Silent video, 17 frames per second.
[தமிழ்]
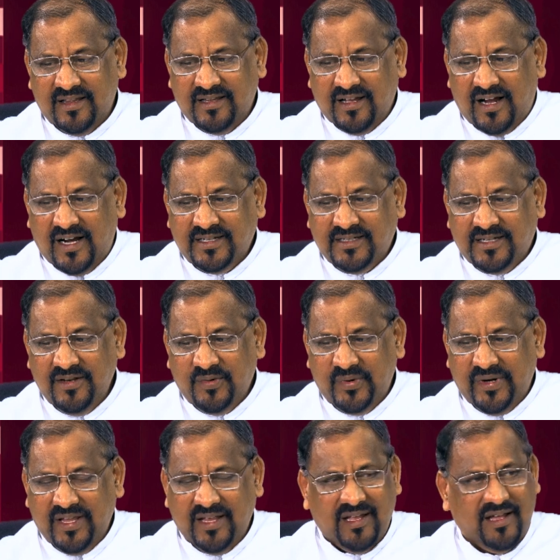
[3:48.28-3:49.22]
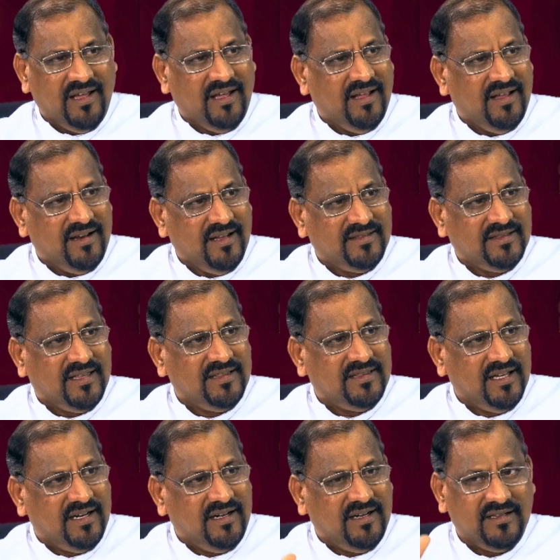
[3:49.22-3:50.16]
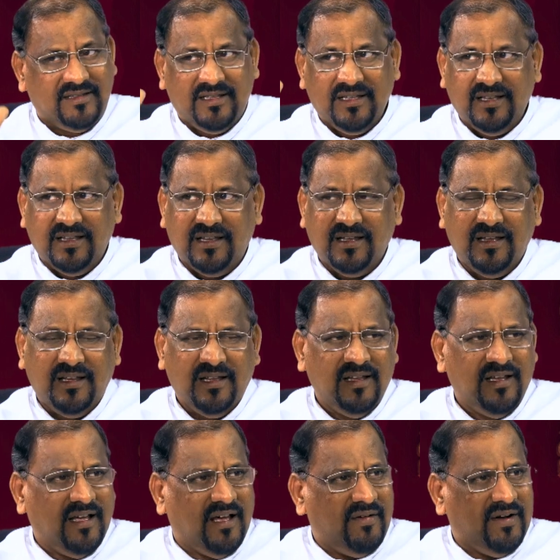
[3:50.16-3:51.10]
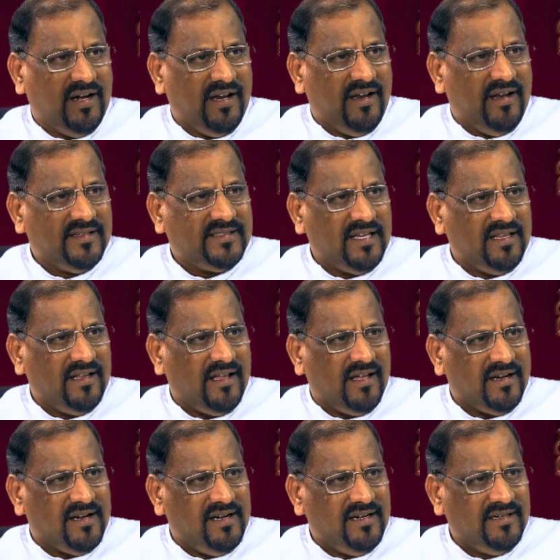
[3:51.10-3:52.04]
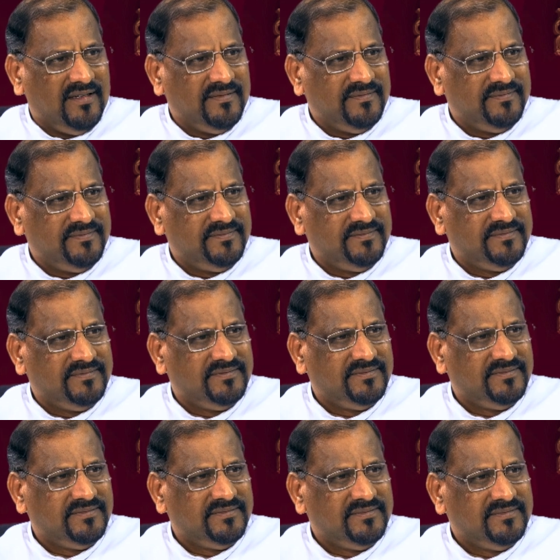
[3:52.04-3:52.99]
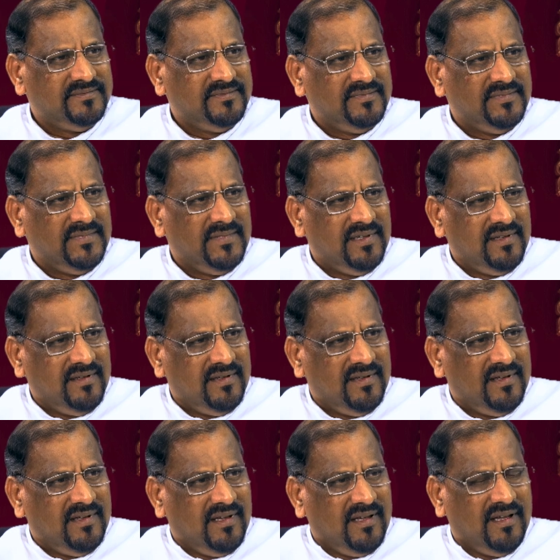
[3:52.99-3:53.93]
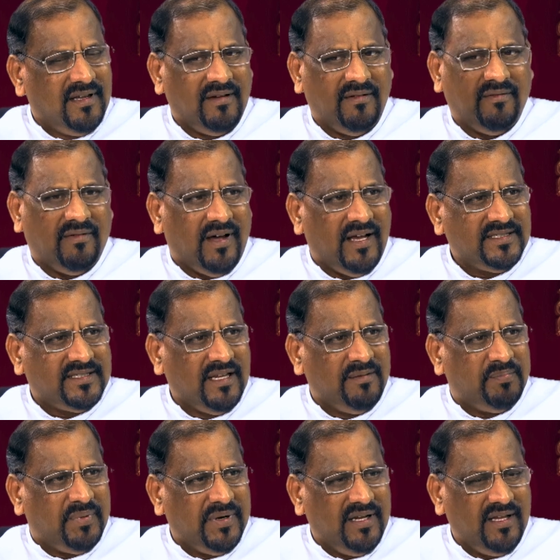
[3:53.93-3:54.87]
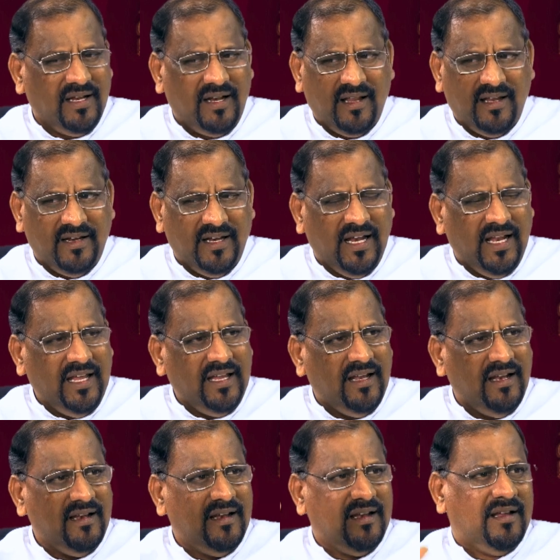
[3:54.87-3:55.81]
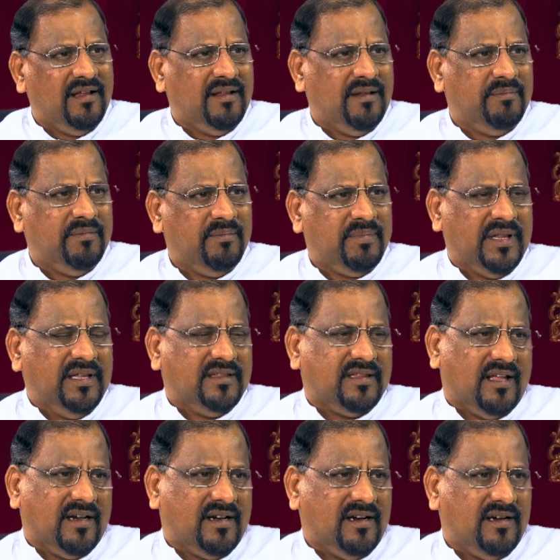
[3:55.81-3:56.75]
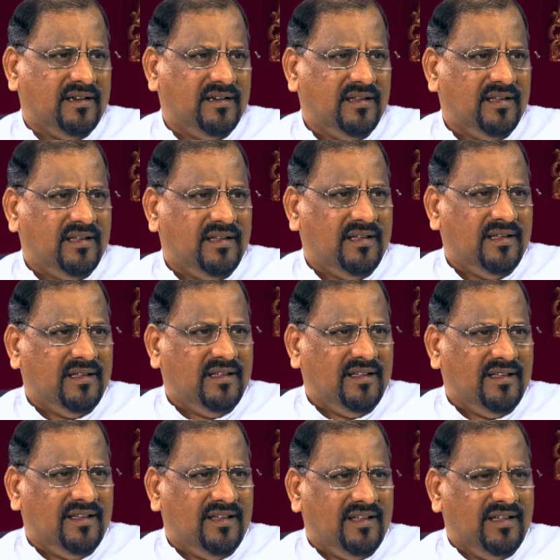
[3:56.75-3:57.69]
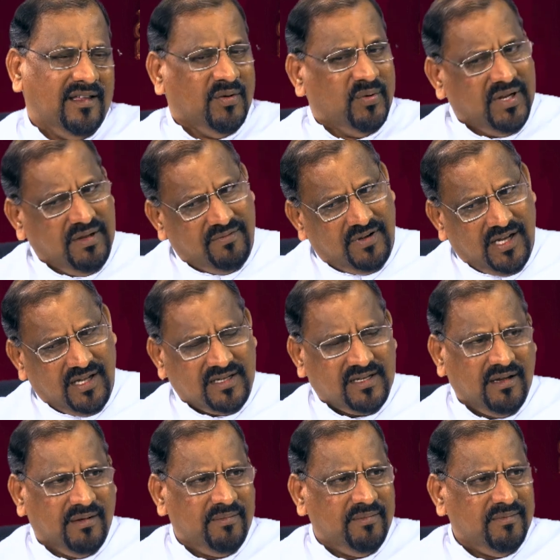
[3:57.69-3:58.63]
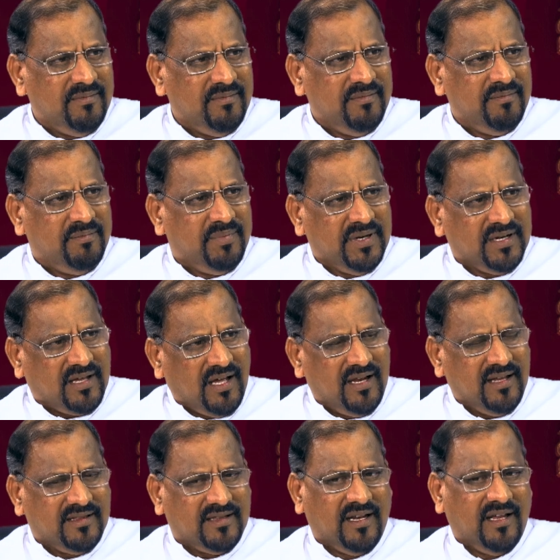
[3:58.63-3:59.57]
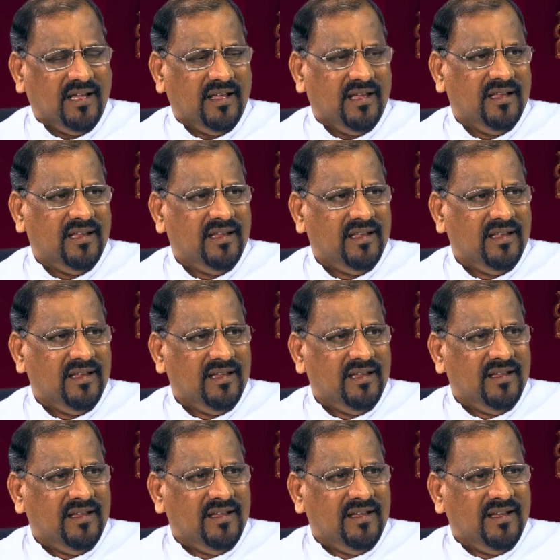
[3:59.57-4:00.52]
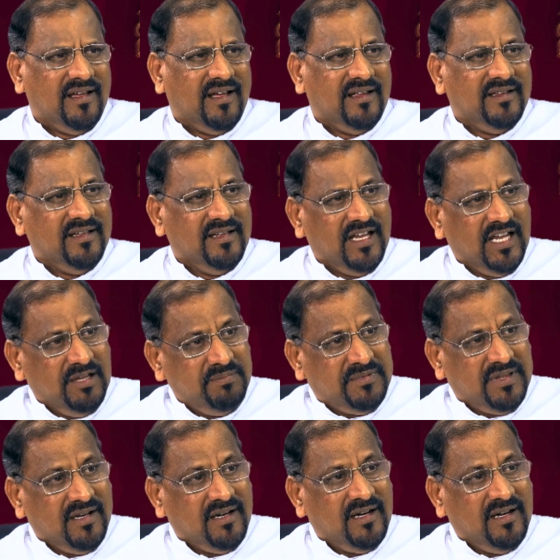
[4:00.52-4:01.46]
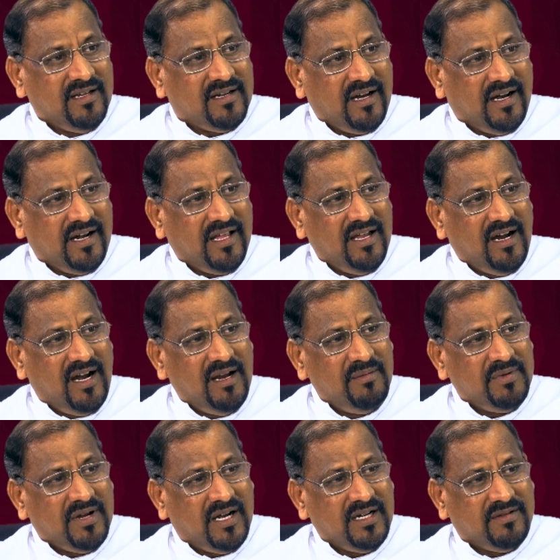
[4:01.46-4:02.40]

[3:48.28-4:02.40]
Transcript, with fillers: அந்த ஆட்டினுடைய இரத்தத்தை எடுத்து அவர்கள் என்ன செய்தார்கள் வாயிற்படியில் வாசற்படியில் நிலையில் பதித்தார்கள் இதனுடைய விளக்கம் பிற்காலத்தில் அது எகிப்தியர்களுக்கு அடையாளம்